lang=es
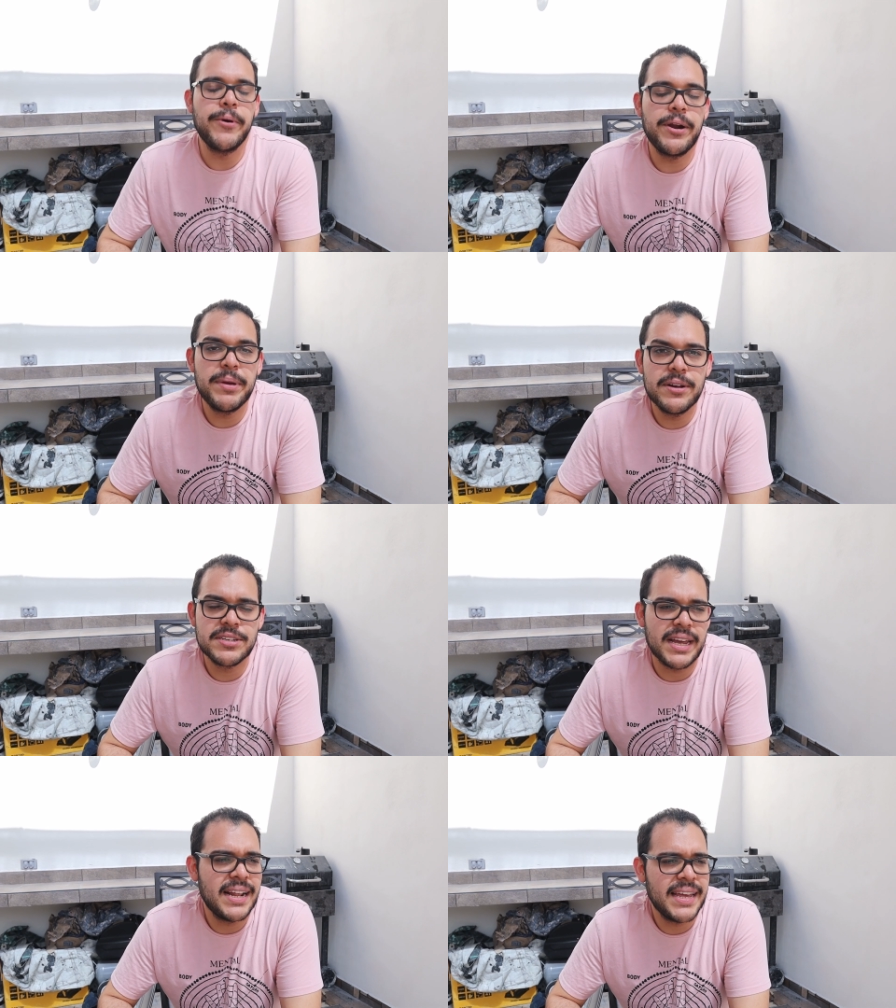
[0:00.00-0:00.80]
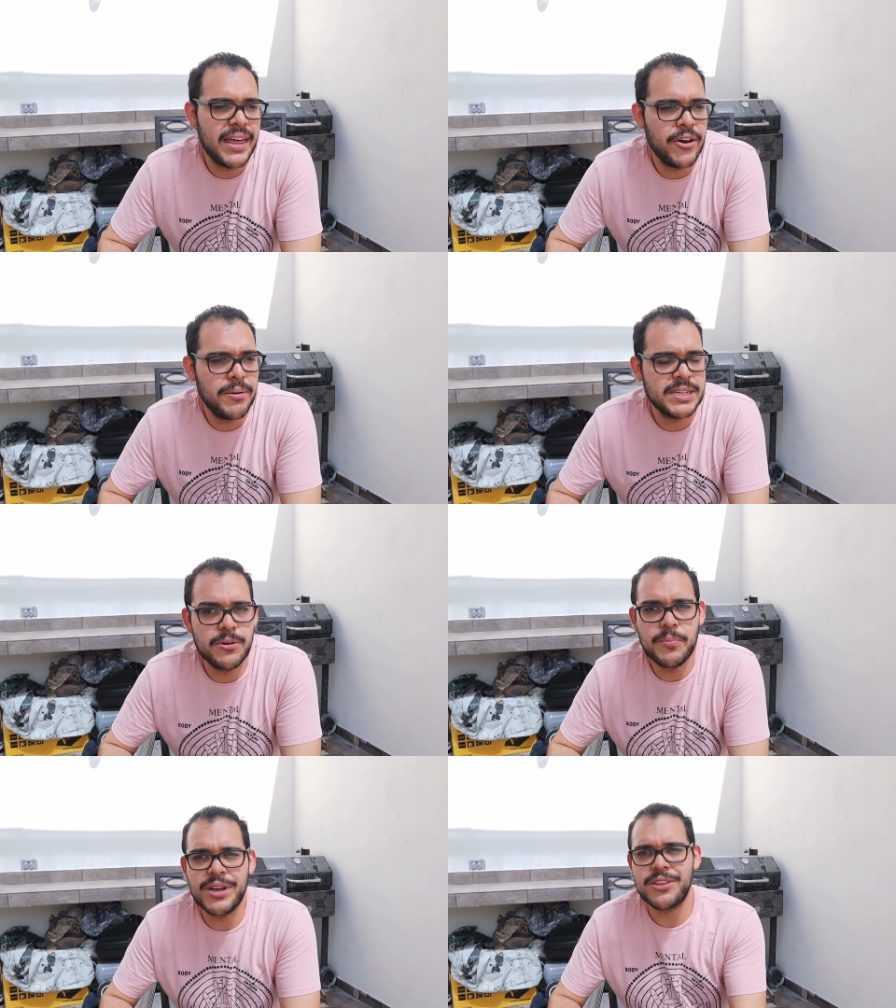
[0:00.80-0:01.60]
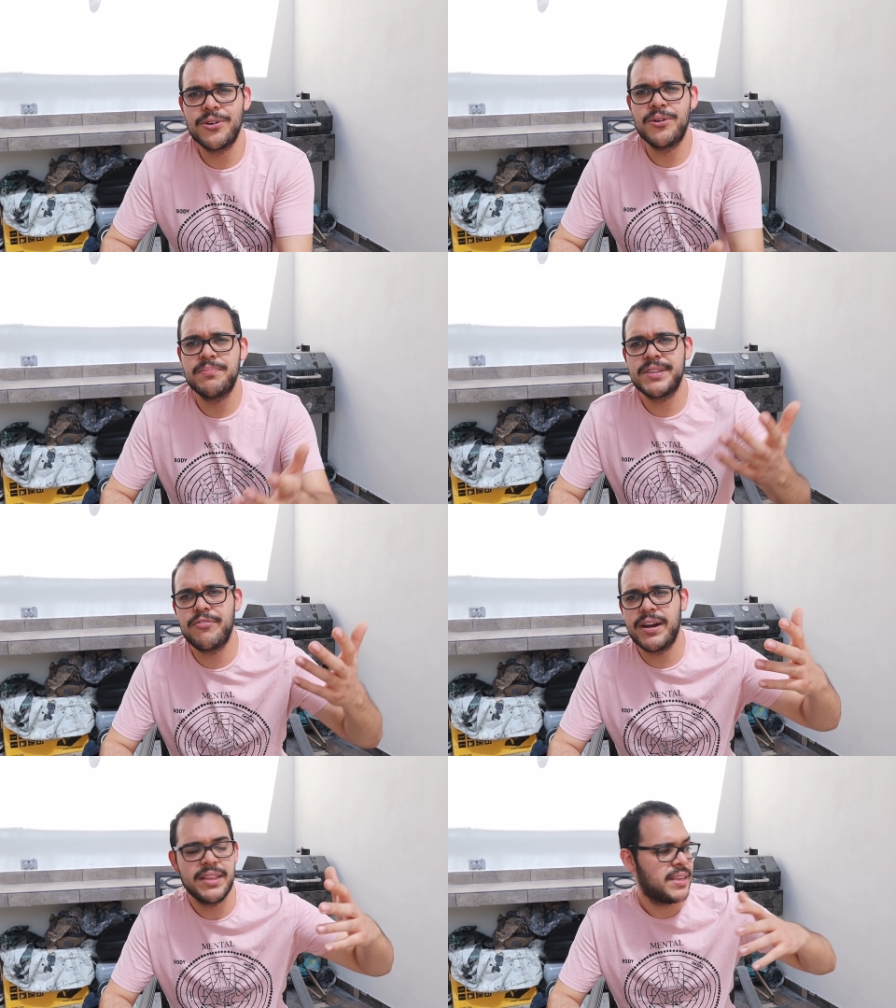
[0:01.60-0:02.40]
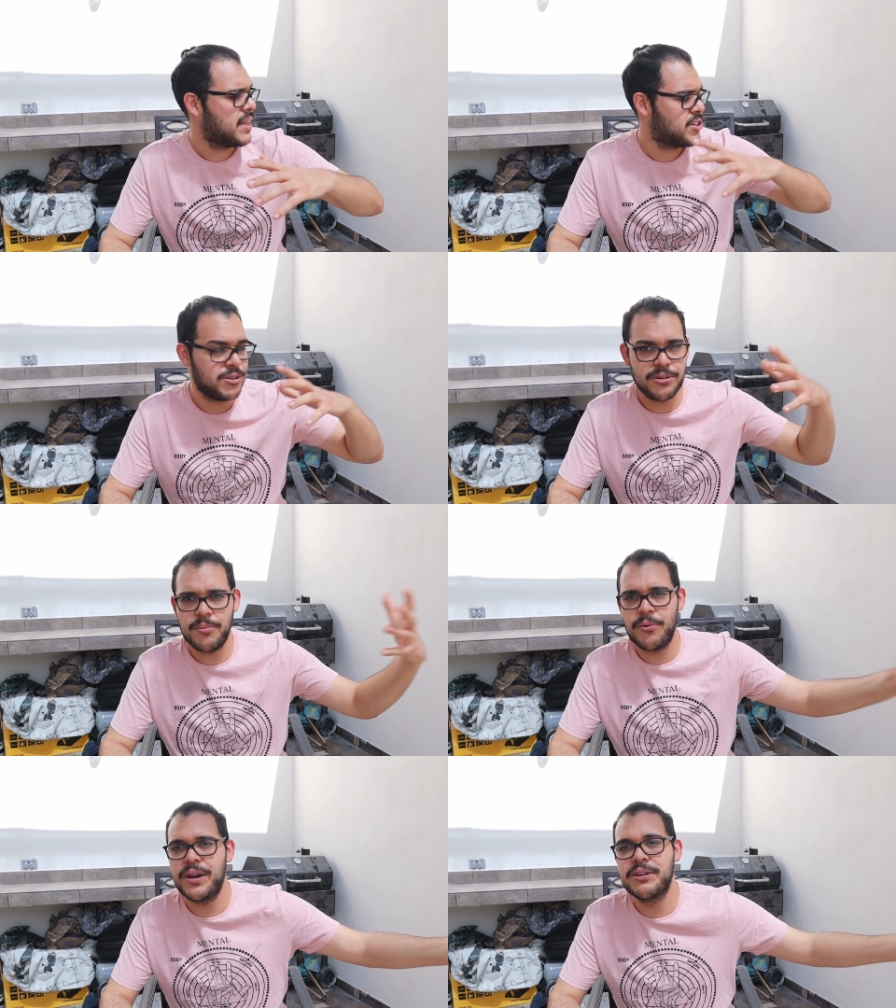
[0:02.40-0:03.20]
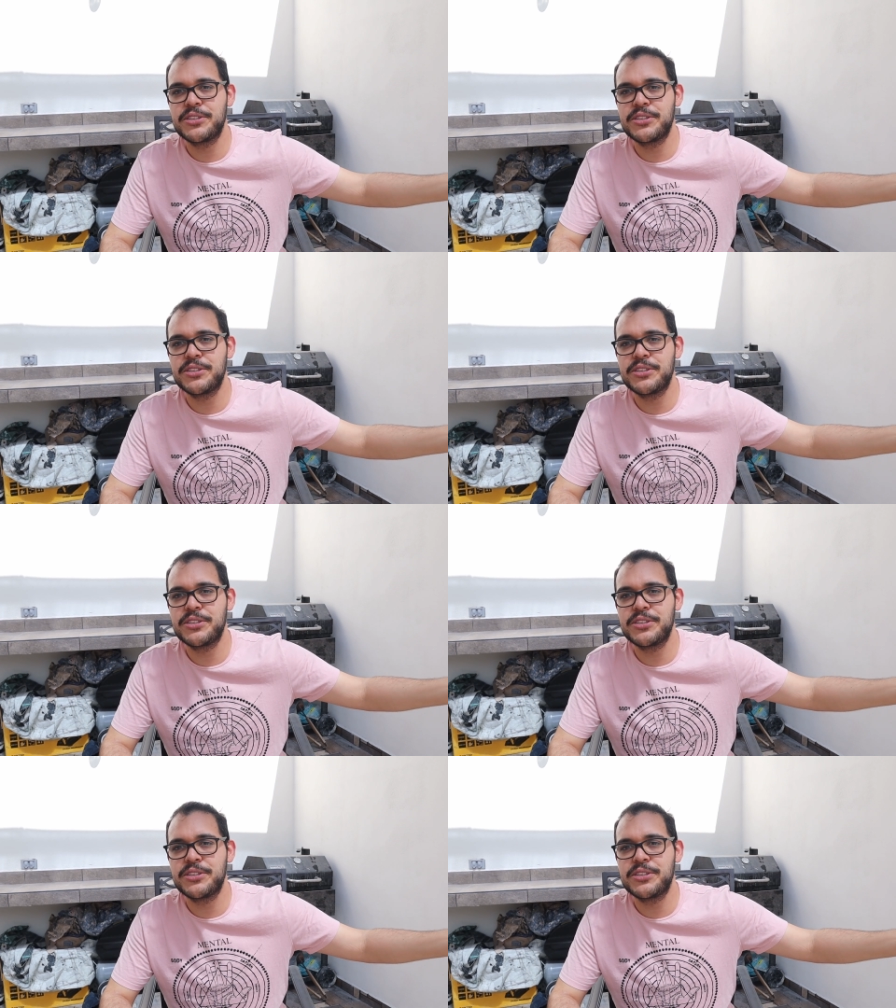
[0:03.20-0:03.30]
bueno amigos, el día de hoy va a ser un poquito diferente. De hecho, como ven,